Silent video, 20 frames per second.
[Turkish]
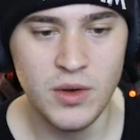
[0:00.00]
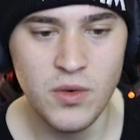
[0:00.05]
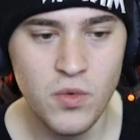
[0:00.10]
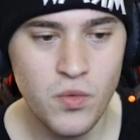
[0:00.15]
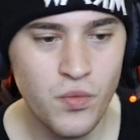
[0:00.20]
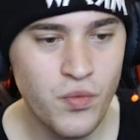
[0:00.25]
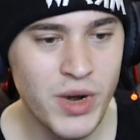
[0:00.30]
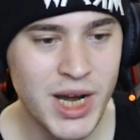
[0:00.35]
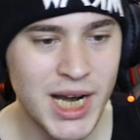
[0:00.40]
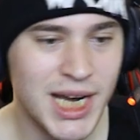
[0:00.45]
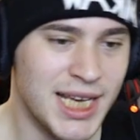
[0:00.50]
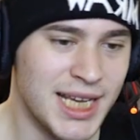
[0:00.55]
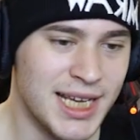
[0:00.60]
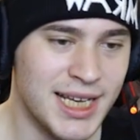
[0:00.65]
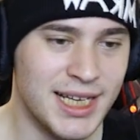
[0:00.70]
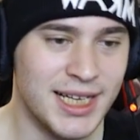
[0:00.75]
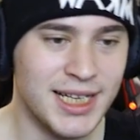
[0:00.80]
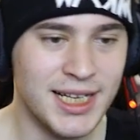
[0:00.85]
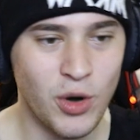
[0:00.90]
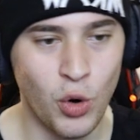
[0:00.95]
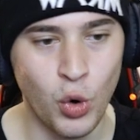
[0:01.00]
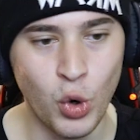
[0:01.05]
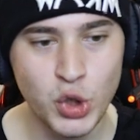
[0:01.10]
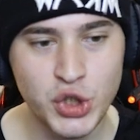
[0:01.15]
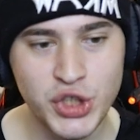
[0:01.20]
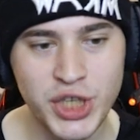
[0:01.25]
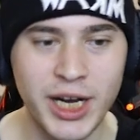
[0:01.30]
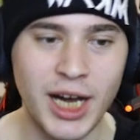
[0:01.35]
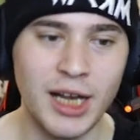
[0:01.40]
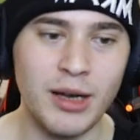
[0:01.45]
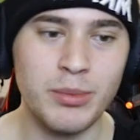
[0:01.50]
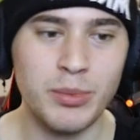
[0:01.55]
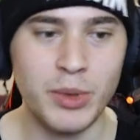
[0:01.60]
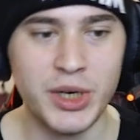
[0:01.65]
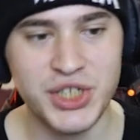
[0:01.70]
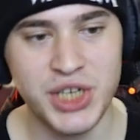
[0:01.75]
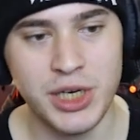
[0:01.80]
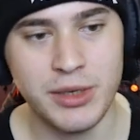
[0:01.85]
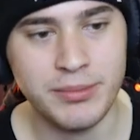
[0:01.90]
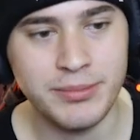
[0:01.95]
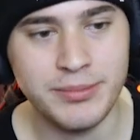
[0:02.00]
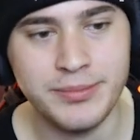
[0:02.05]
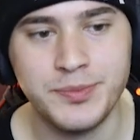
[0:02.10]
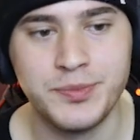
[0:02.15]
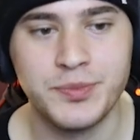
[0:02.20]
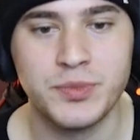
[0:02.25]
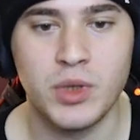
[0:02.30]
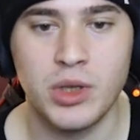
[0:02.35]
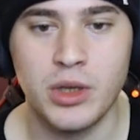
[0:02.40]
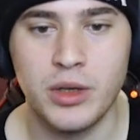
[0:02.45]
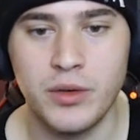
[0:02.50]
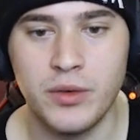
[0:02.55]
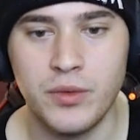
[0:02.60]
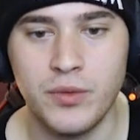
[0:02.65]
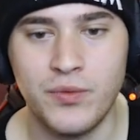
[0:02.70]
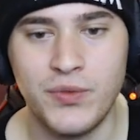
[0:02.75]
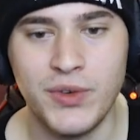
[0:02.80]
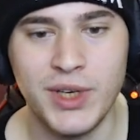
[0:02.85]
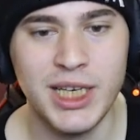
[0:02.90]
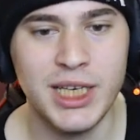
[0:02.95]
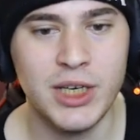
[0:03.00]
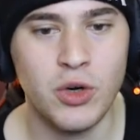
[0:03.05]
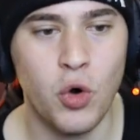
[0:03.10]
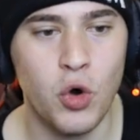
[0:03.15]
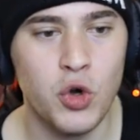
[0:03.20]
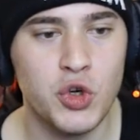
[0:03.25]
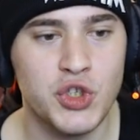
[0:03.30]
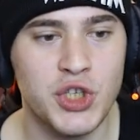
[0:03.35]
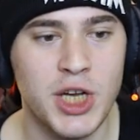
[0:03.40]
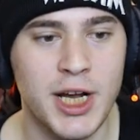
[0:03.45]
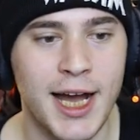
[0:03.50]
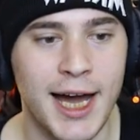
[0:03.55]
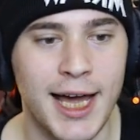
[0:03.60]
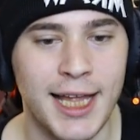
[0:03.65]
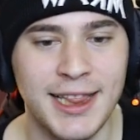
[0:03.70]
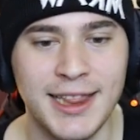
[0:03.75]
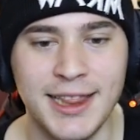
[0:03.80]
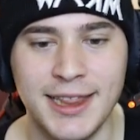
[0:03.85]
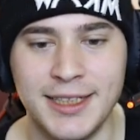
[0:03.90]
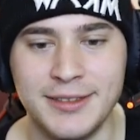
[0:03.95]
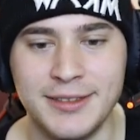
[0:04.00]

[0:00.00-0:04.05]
Veli hoşça kal paşam. Veli hoşça kal.